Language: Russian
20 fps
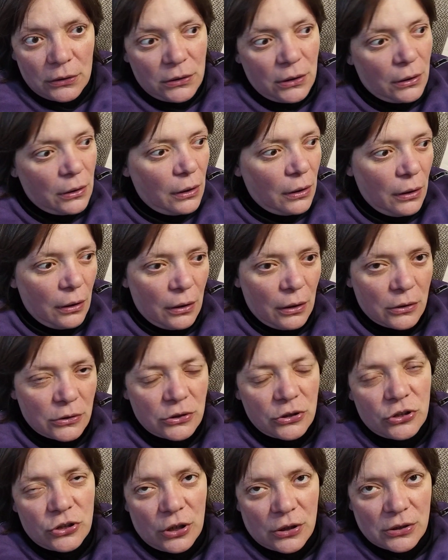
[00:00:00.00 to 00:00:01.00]
не такая, как
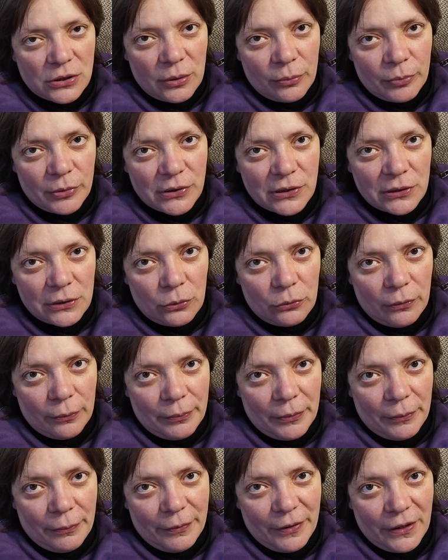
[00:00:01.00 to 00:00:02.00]
сейчас написано в
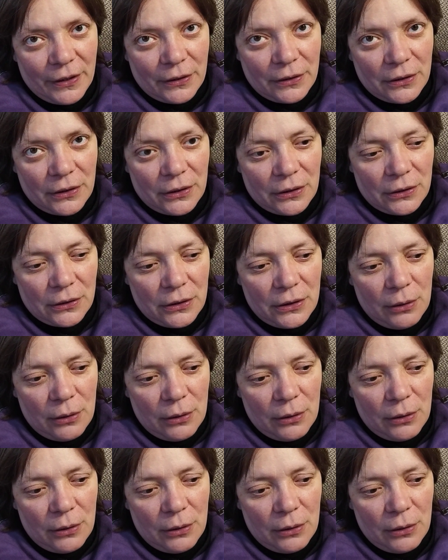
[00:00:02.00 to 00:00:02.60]
объявлении.